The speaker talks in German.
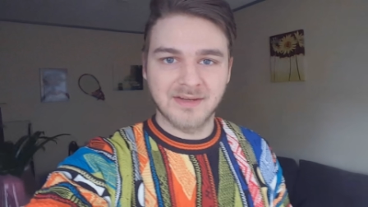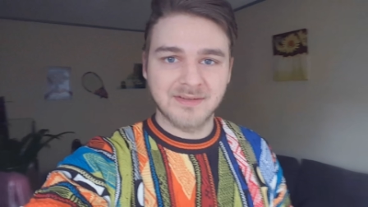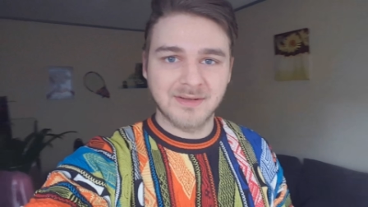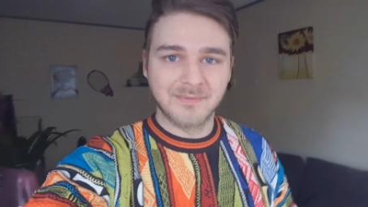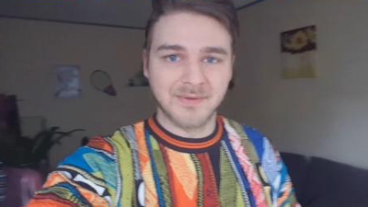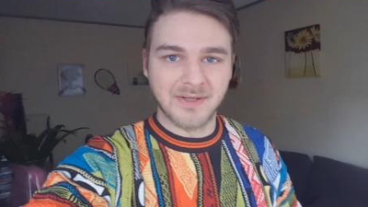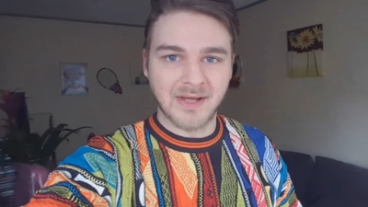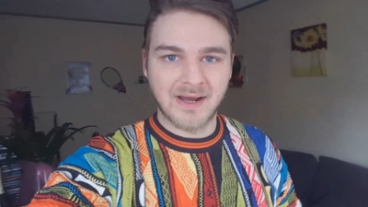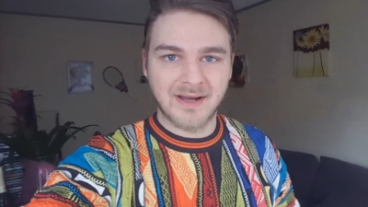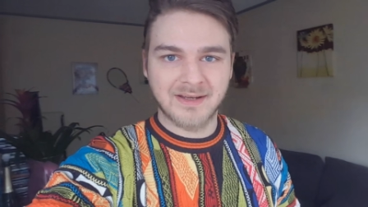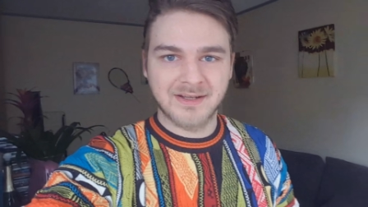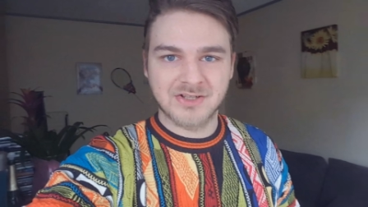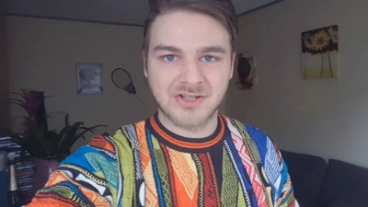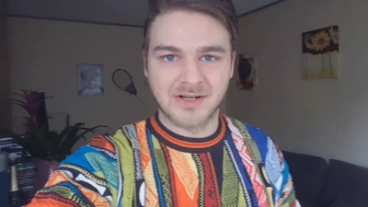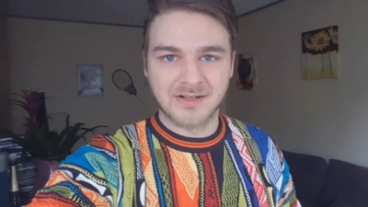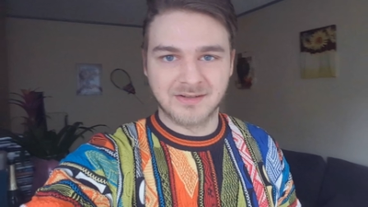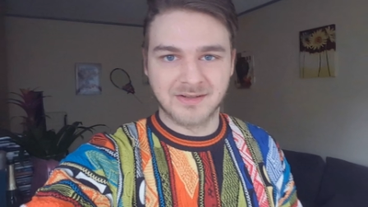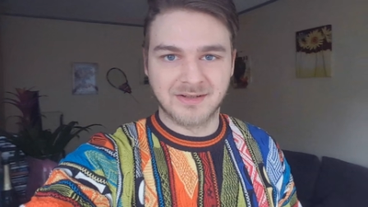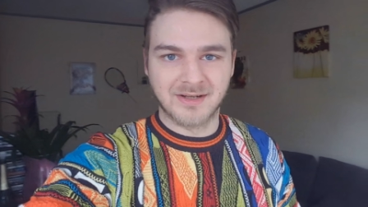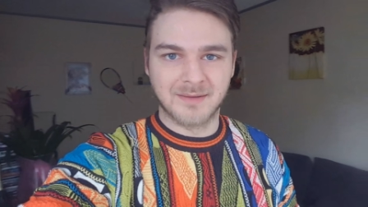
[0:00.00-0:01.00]
dass ihr wieder
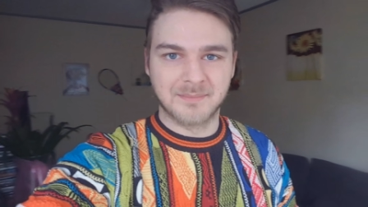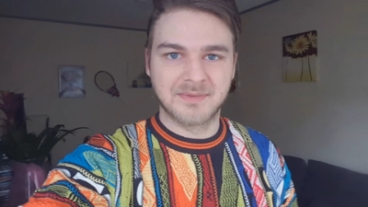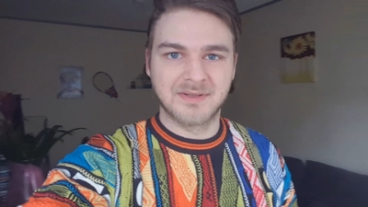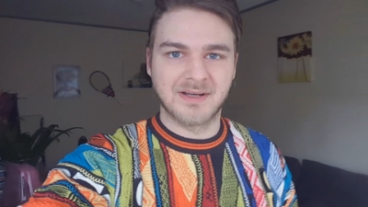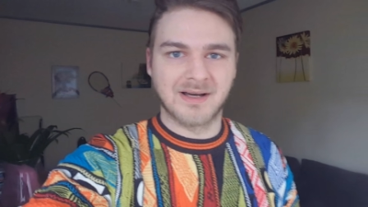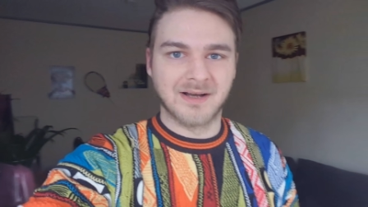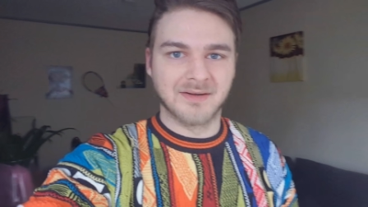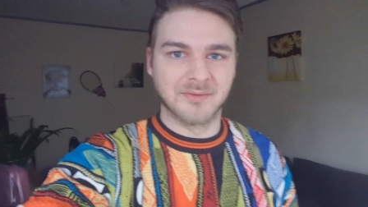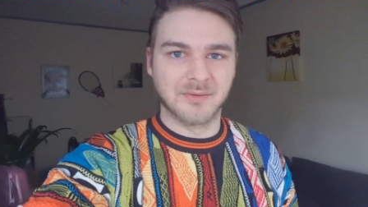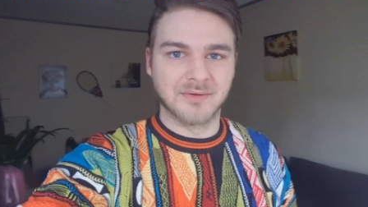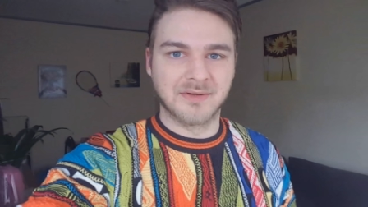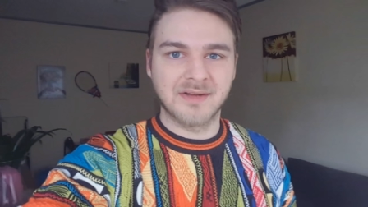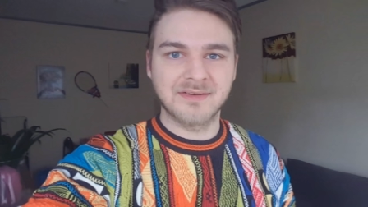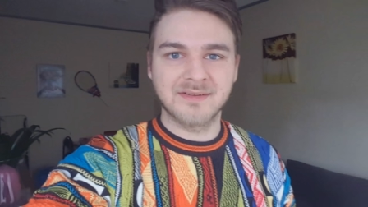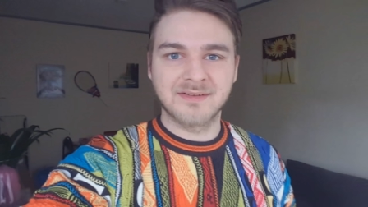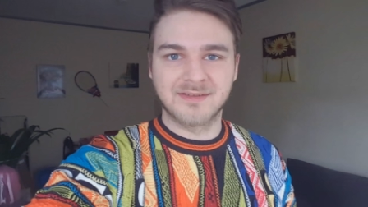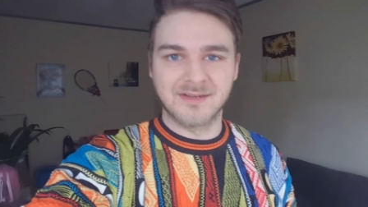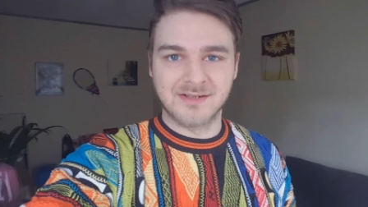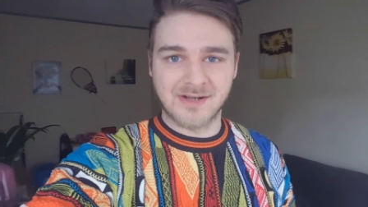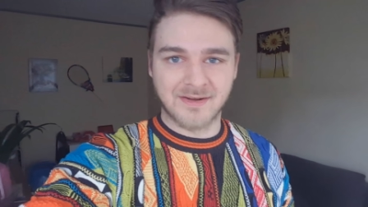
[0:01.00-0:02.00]
eingeschaltet habt. Also das
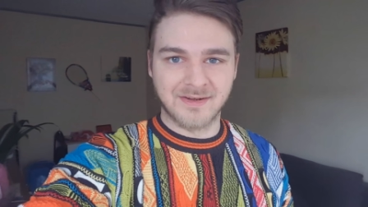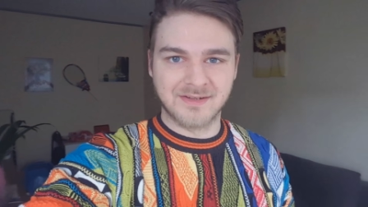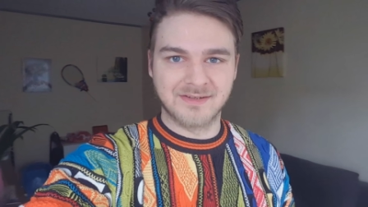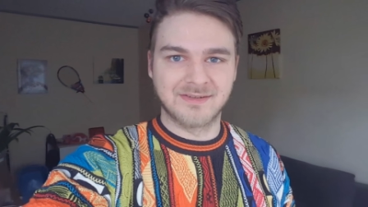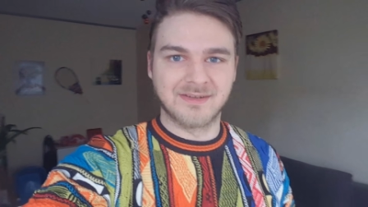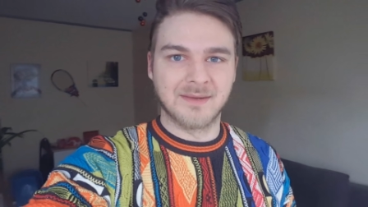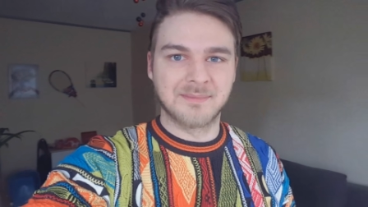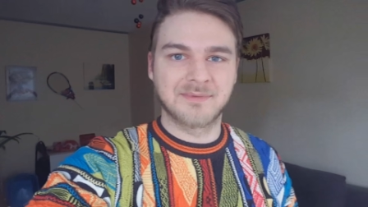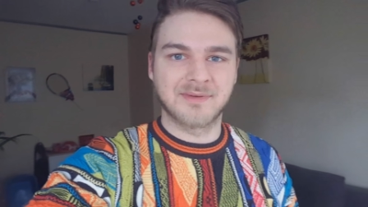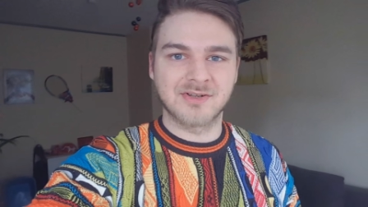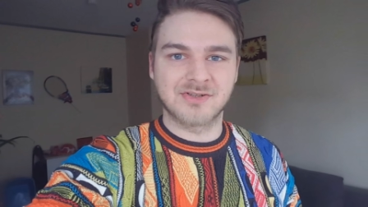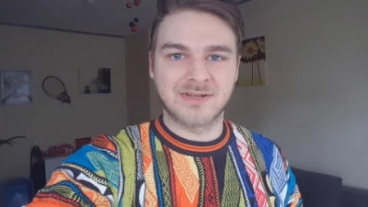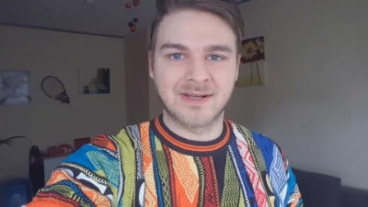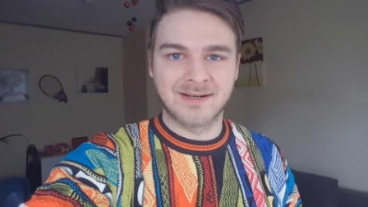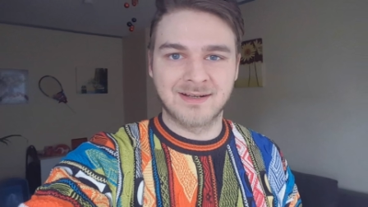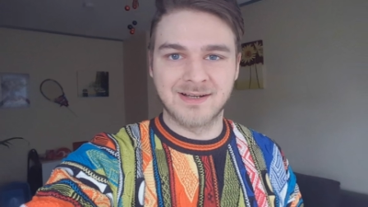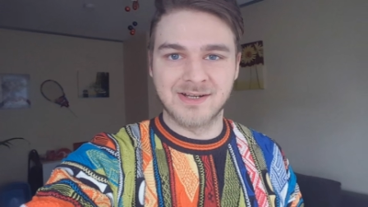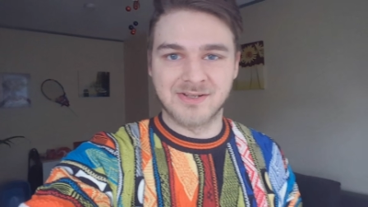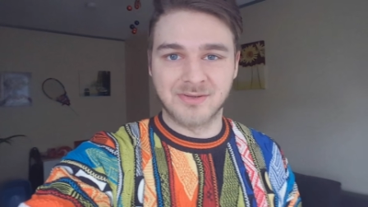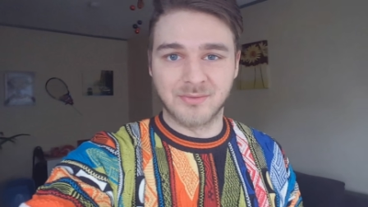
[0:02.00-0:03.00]
ist sicher nicht
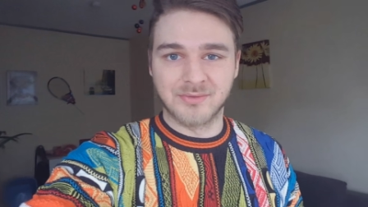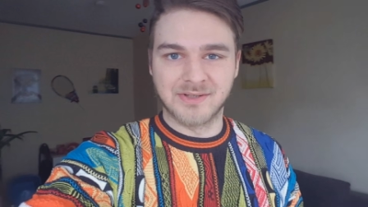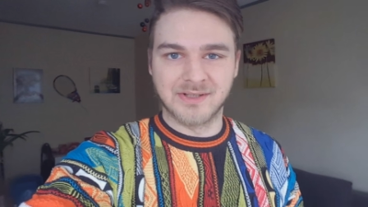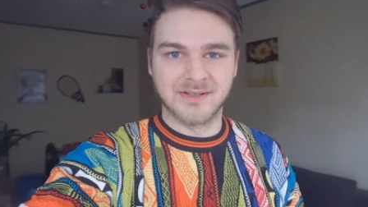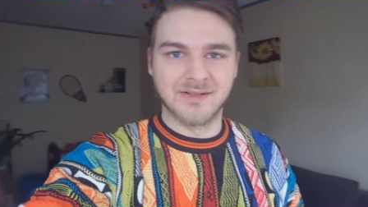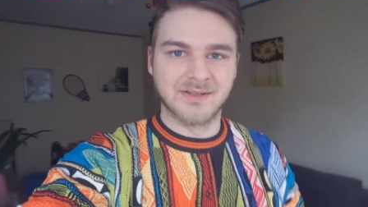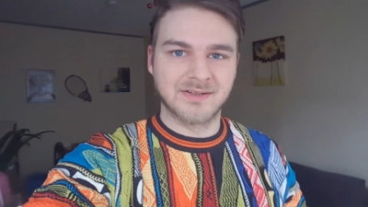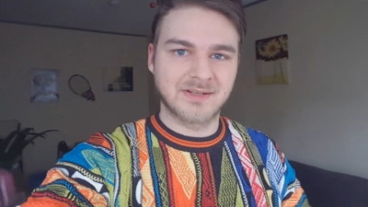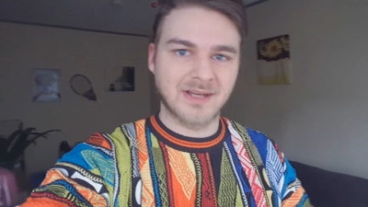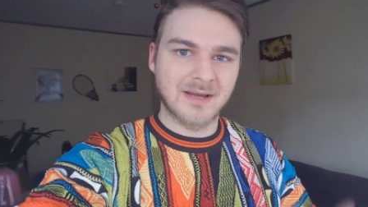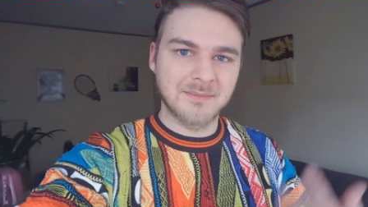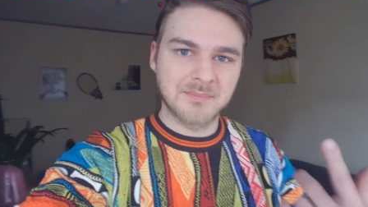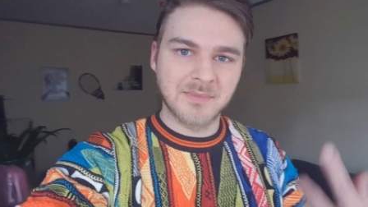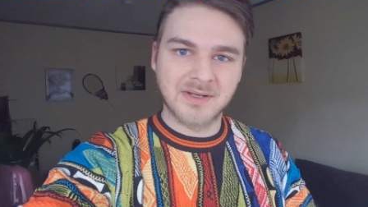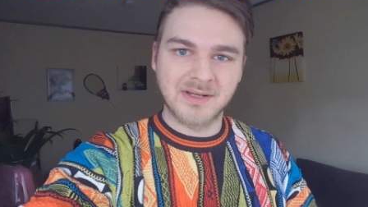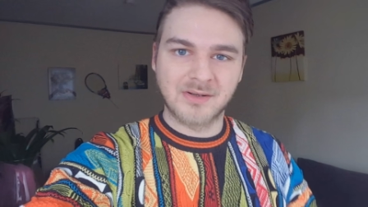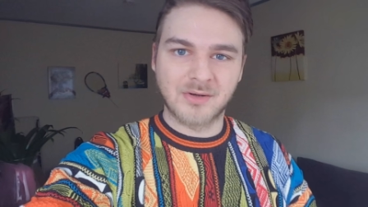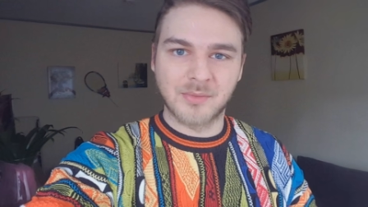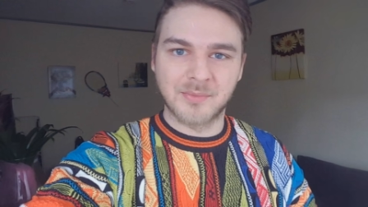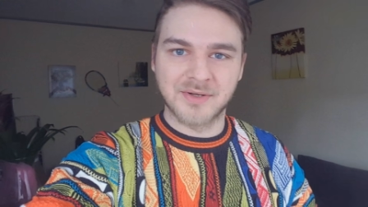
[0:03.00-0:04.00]
selbstverständlich und ihr treibt
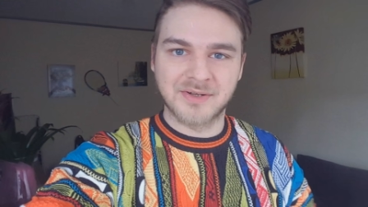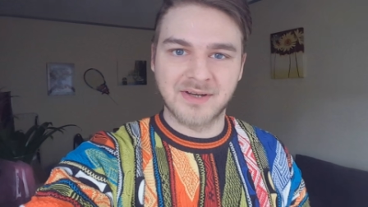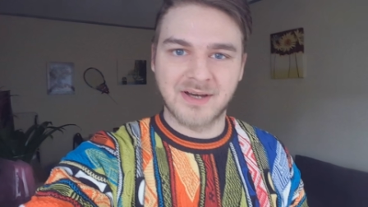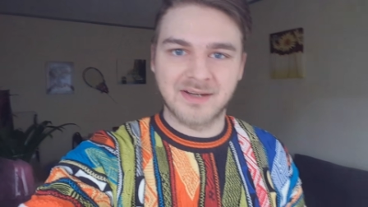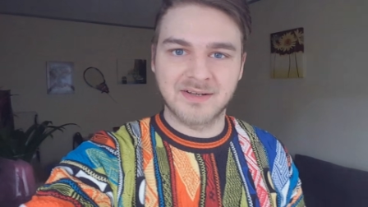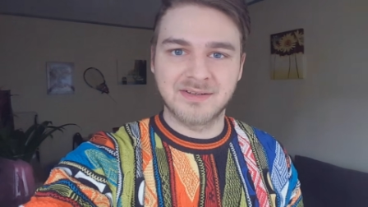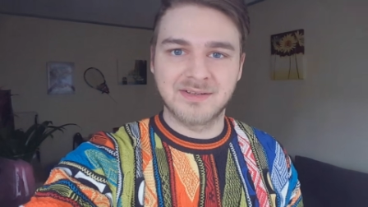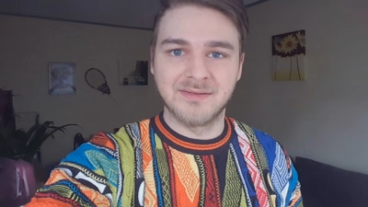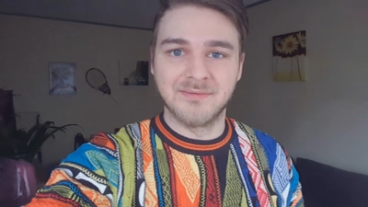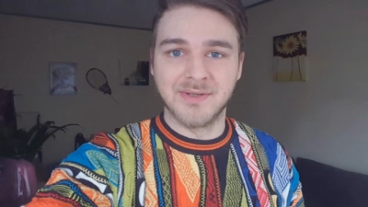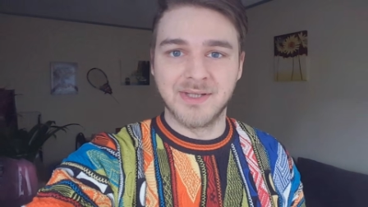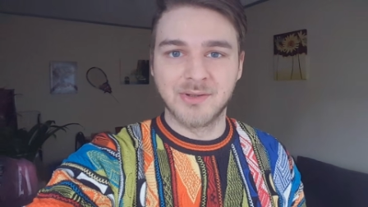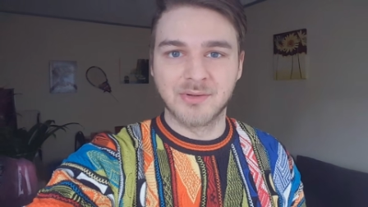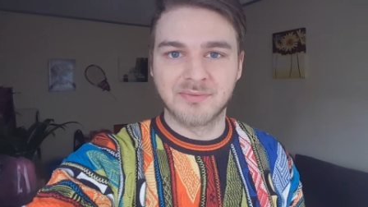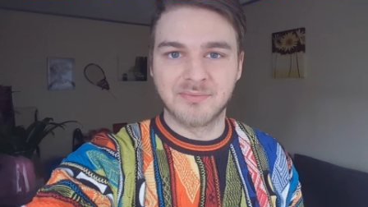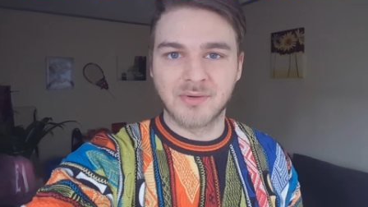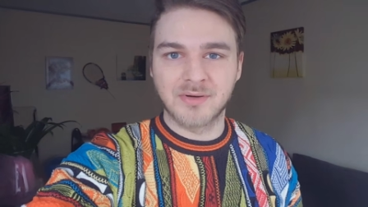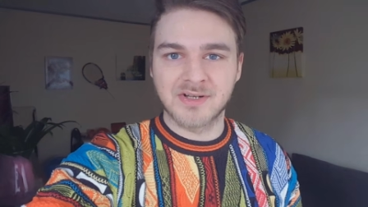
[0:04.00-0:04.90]
mit den Kommentaren die Videos